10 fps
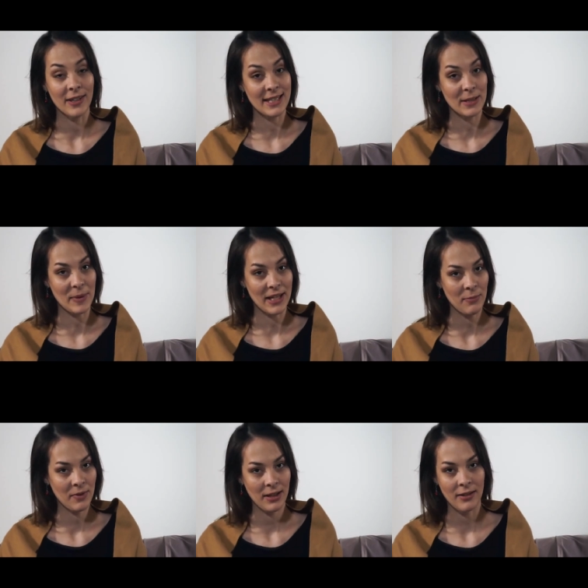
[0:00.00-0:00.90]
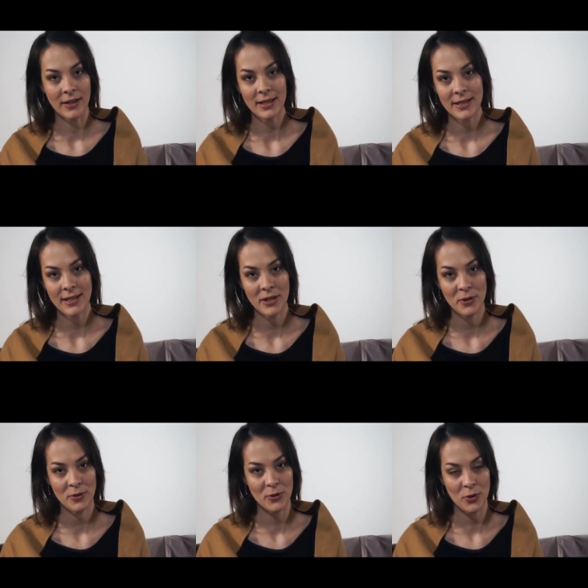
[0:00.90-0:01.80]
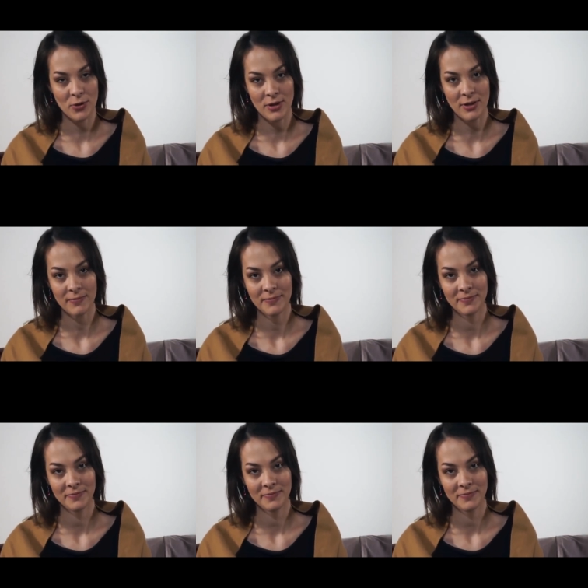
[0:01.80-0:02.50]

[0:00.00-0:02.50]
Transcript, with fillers: в гостеприимной квартире Жози.